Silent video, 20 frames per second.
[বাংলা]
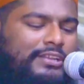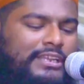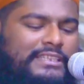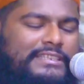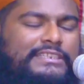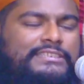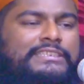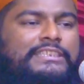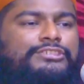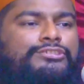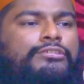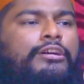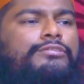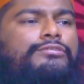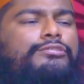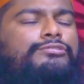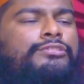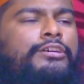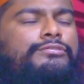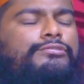করে দেশে
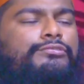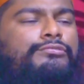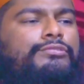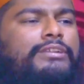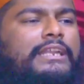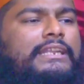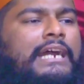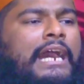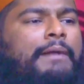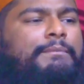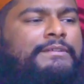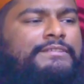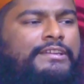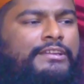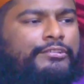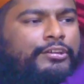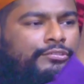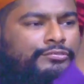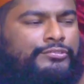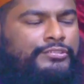শত শত কোরআনে
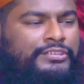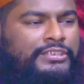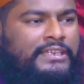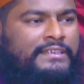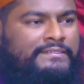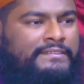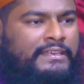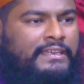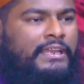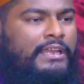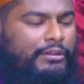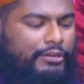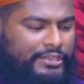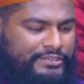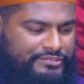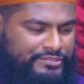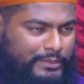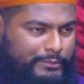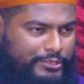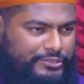হাফেজের রক্ত দিয়েছে
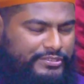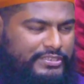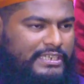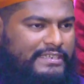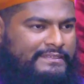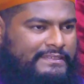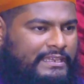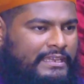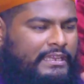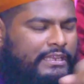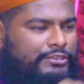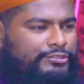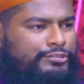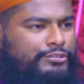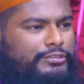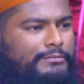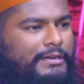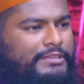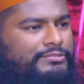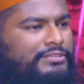ওই জীবন দিয়েছে
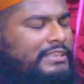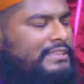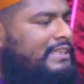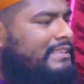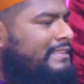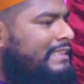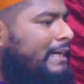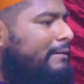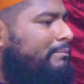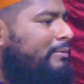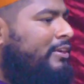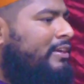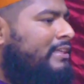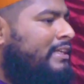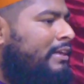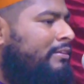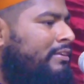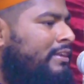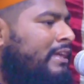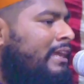শুধুমাত্র এদের তাকবিরের
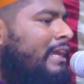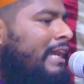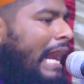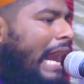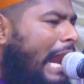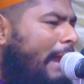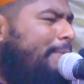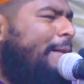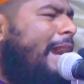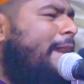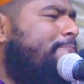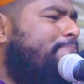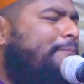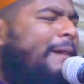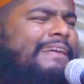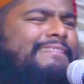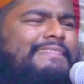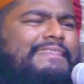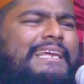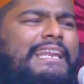কারণে আবেগ
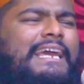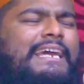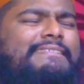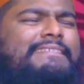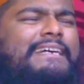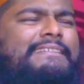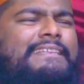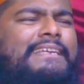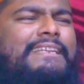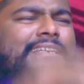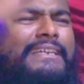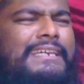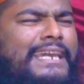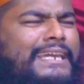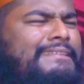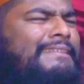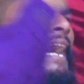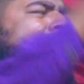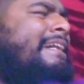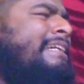বাদ দিলে জাতির
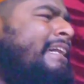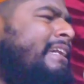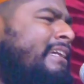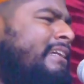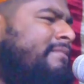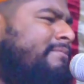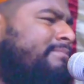কি থাকে